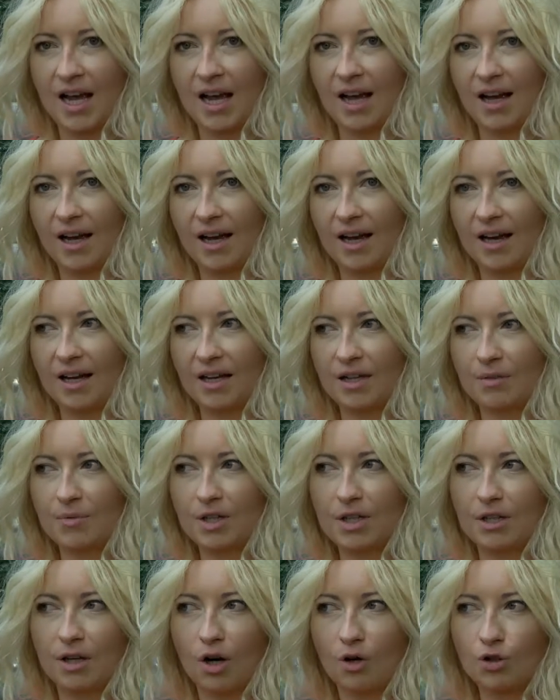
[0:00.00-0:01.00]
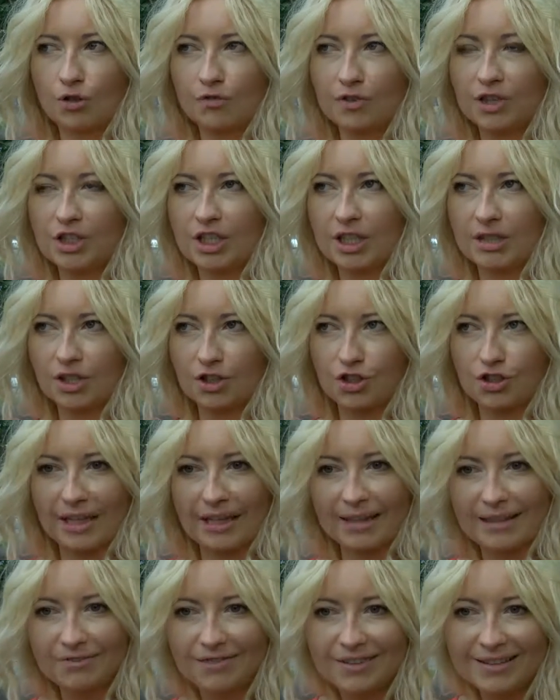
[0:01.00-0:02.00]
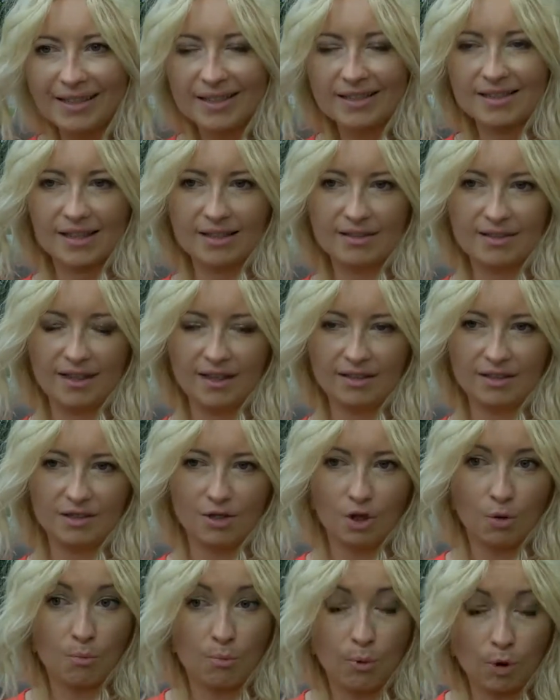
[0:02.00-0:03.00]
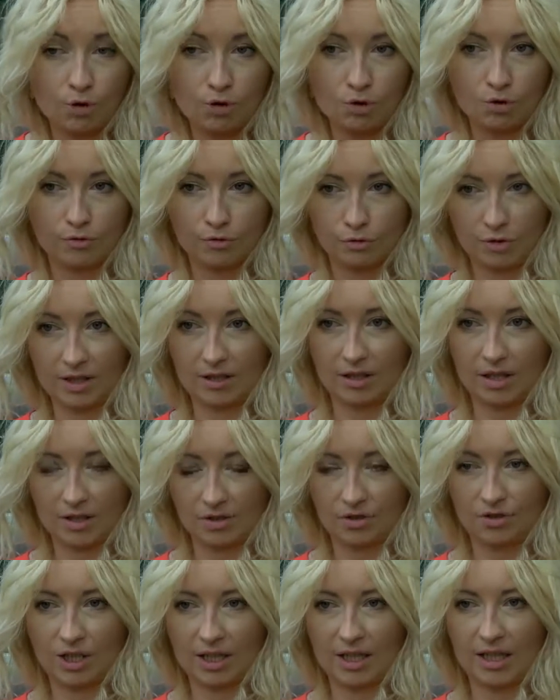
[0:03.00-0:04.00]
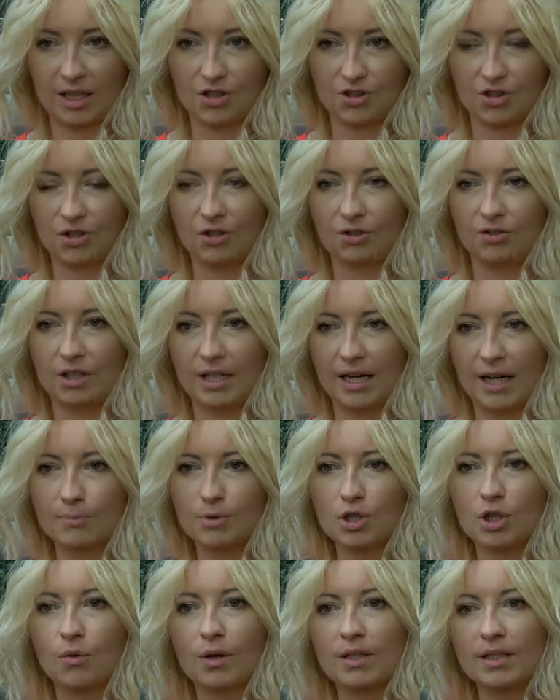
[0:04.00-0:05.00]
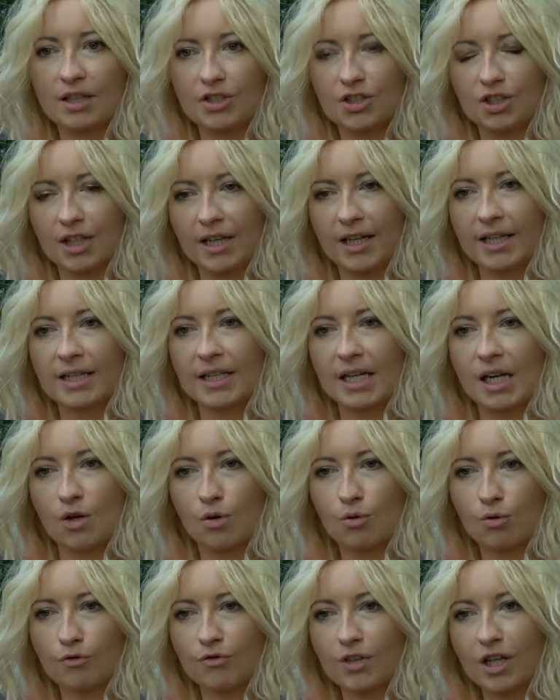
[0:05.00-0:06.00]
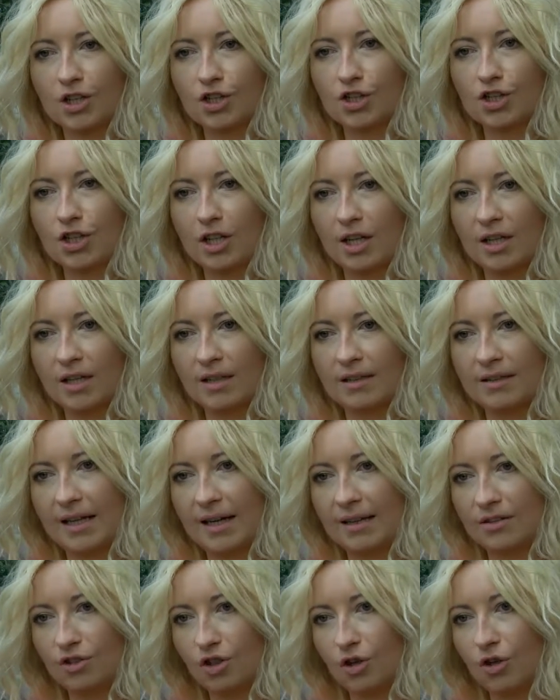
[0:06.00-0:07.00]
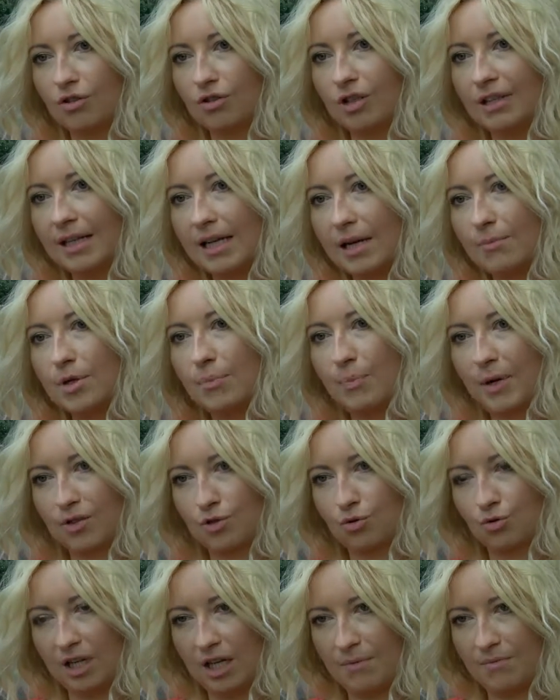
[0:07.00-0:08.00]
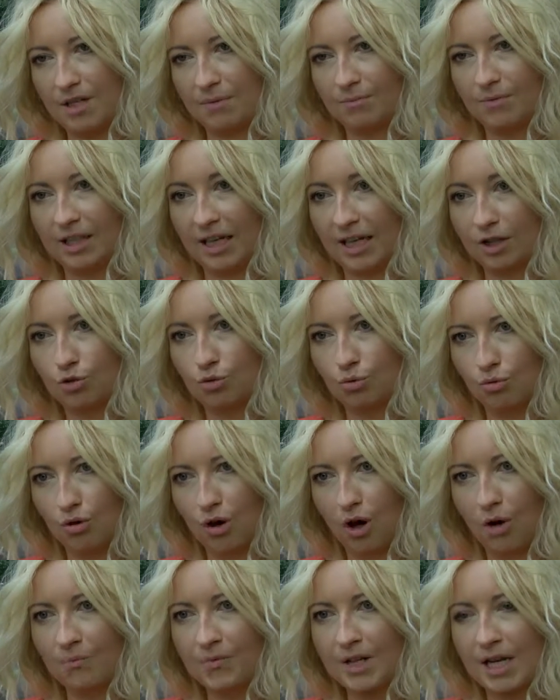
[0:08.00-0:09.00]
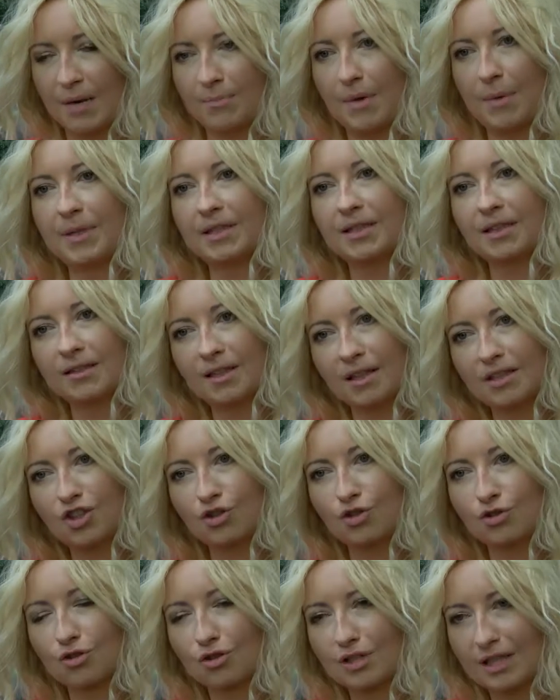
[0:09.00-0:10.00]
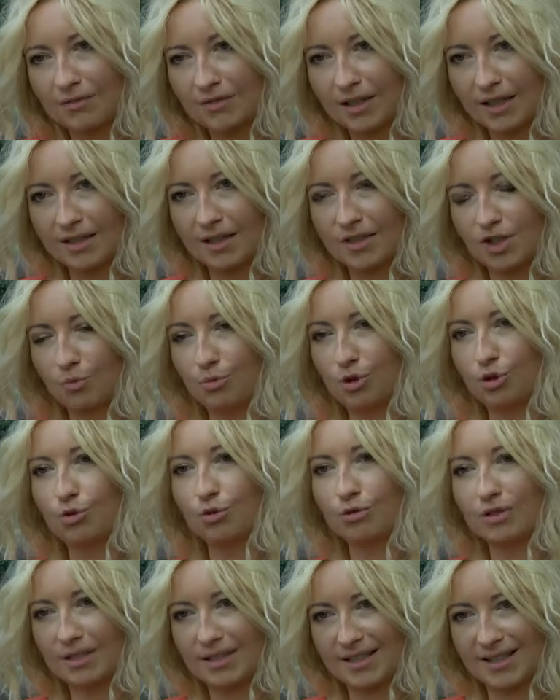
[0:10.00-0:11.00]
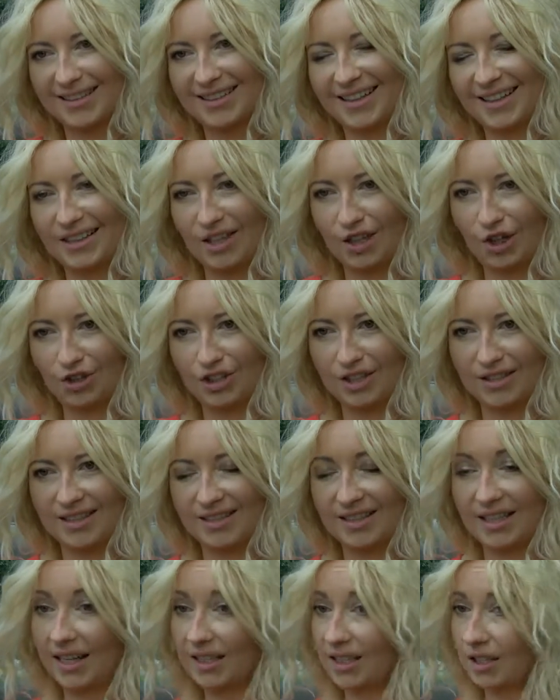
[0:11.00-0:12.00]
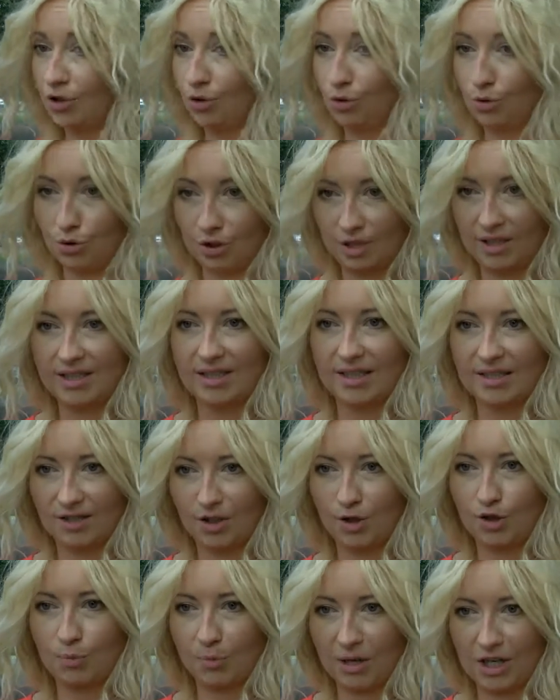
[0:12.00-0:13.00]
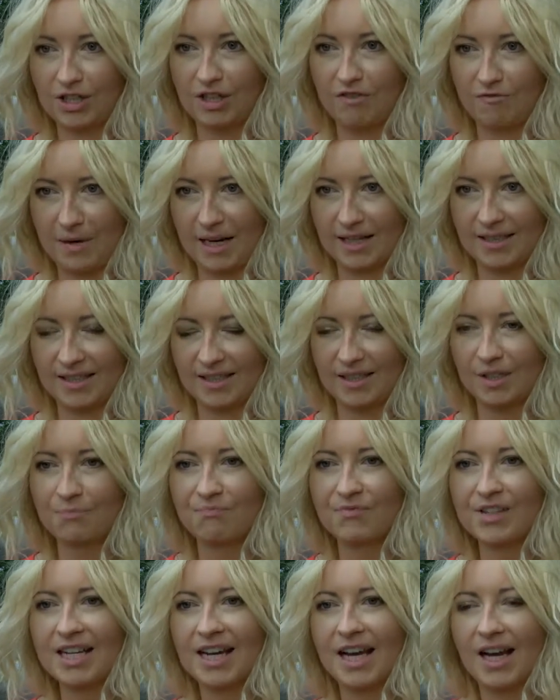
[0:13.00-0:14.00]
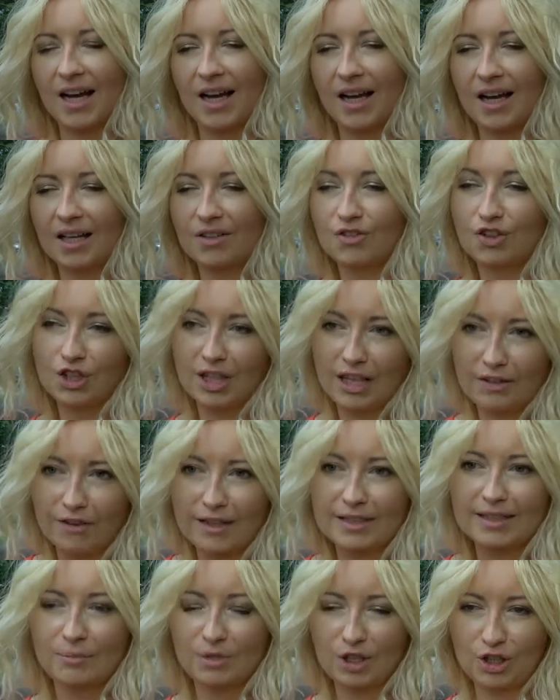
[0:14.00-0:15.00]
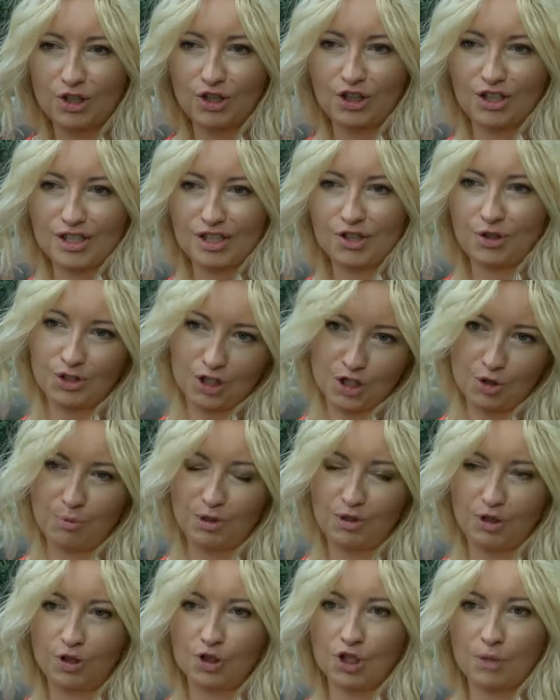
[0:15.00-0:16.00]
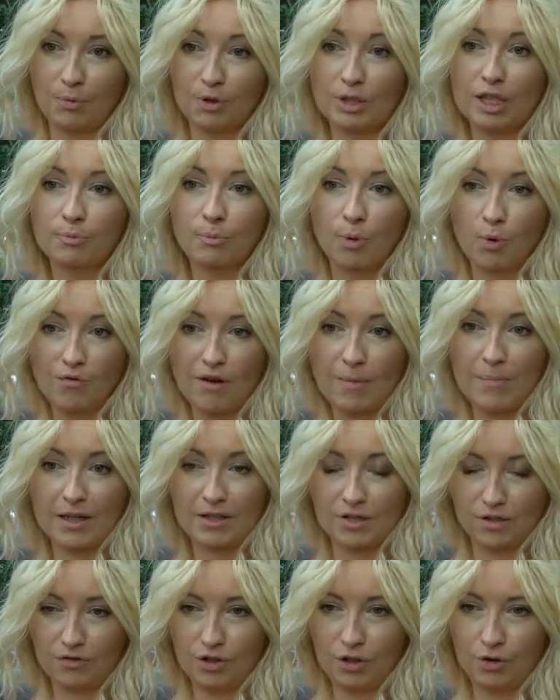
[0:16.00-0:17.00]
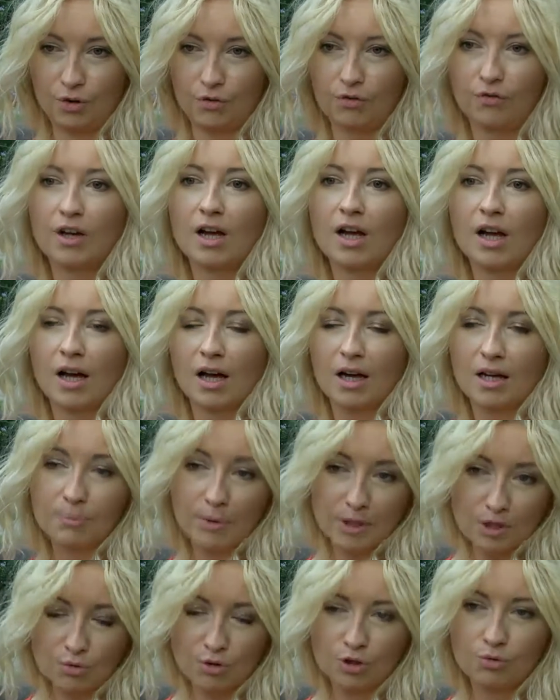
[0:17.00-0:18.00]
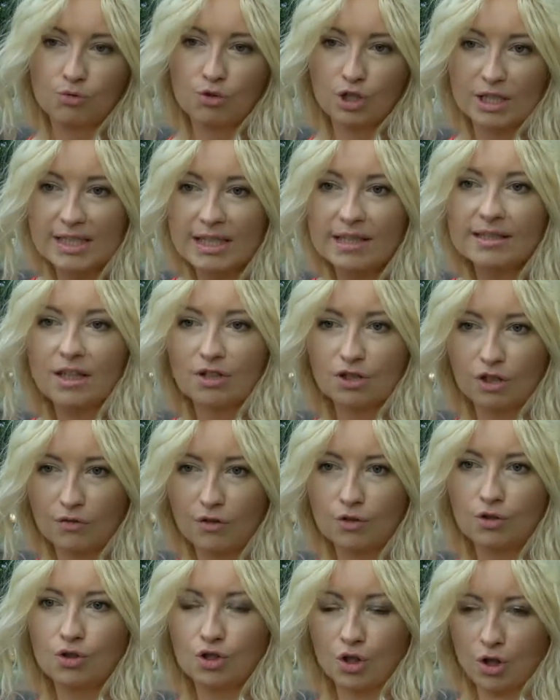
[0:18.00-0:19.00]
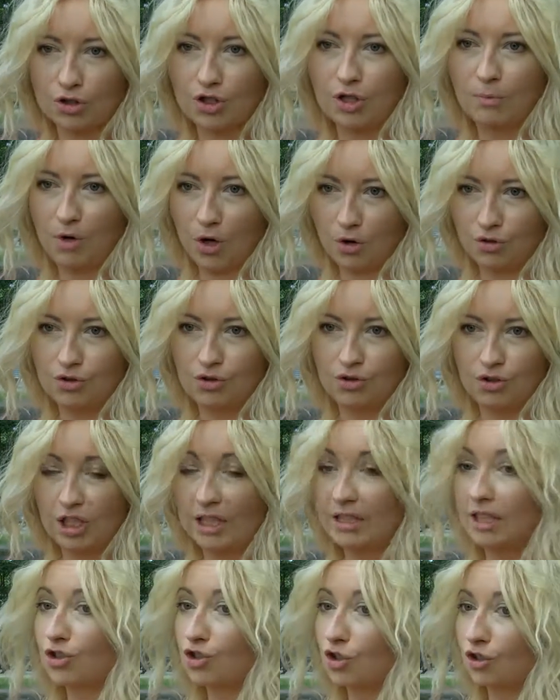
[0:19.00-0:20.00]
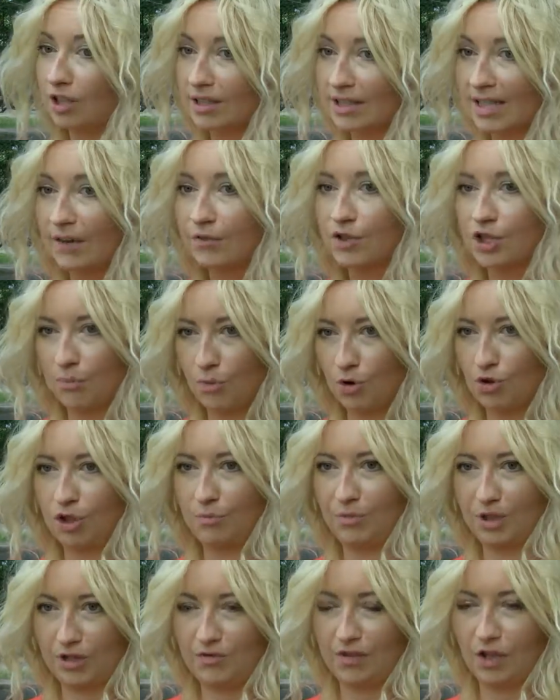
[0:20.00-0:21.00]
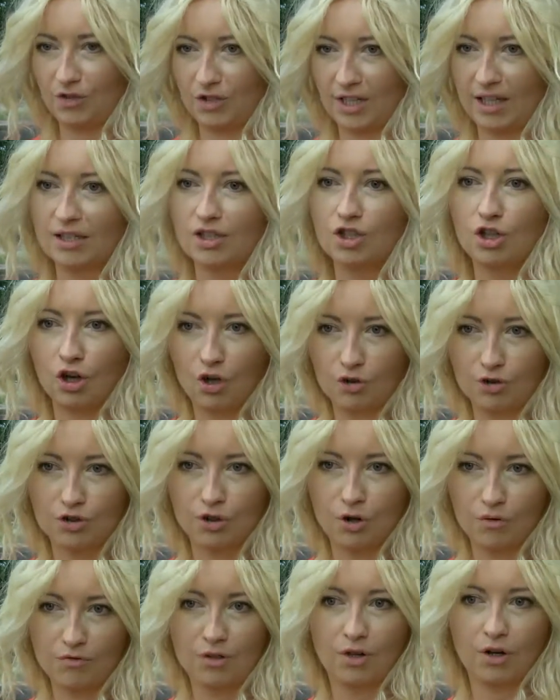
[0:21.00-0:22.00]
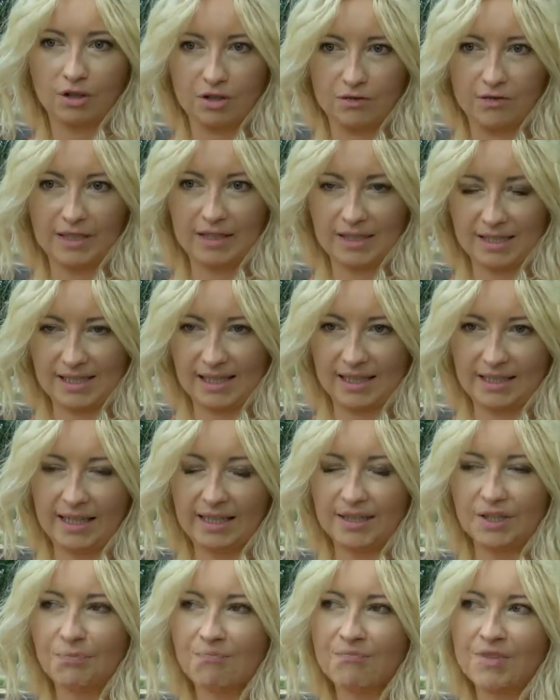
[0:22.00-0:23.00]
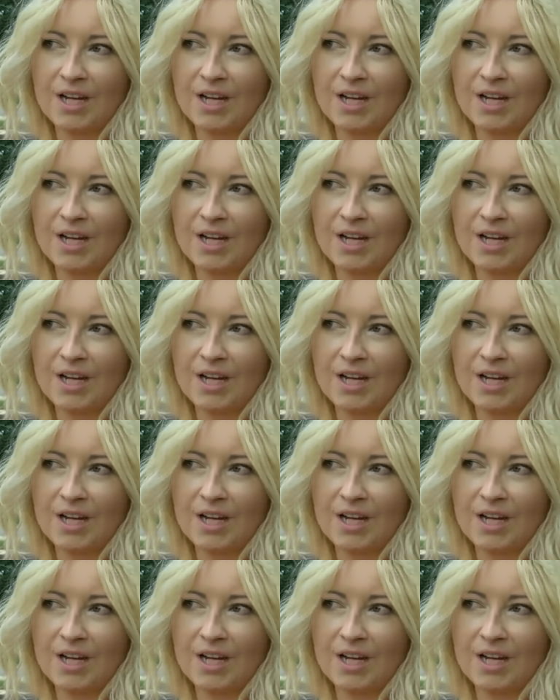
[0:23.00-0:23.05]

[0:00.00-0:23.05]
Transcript: E, Oczywiście też ta lawina zadań, bodźców, która do nas dociera każdego dnia, przekłada się również e, na to, ile my pracujemy, jak długo. Mamy tendencję do zostawiania sobie trudnych zadań na koniec dnia, kiedy już nic nas nie rozprasza w pracy. E, no i efektem tego jest chociażby to, że ponad połowa pracowników e, pracuje dłużej standardowo niż 8 godzin dziennie, co nie zawsze może mieć związek z ilością wykonywanych zadań,